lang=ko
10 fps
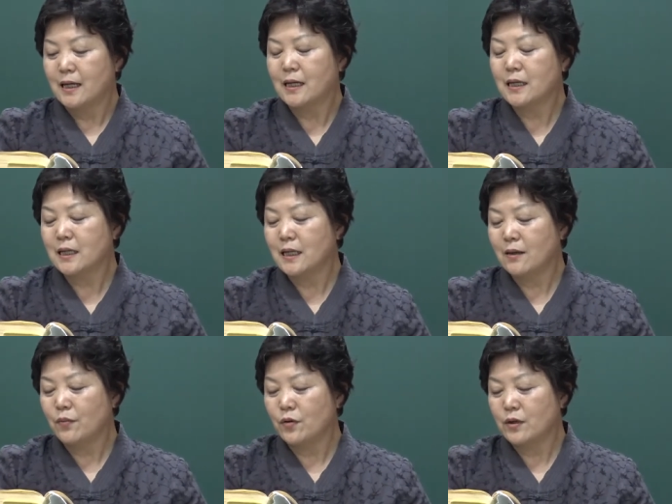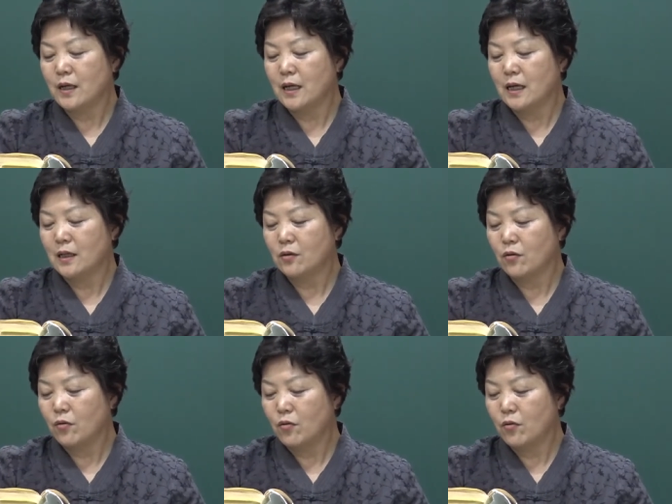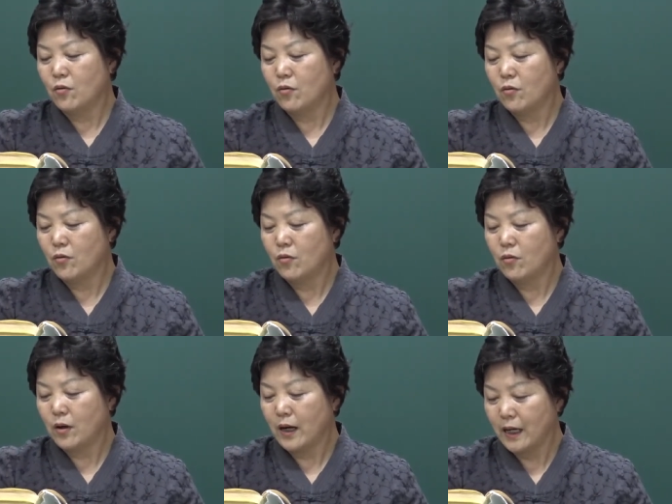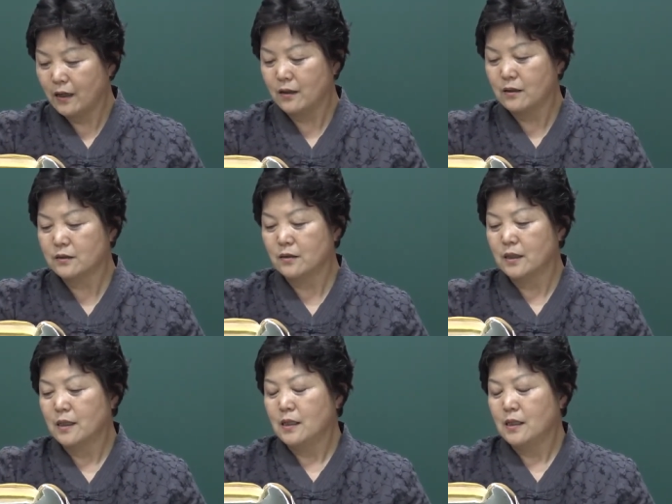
극기 복례의 도하여 그죠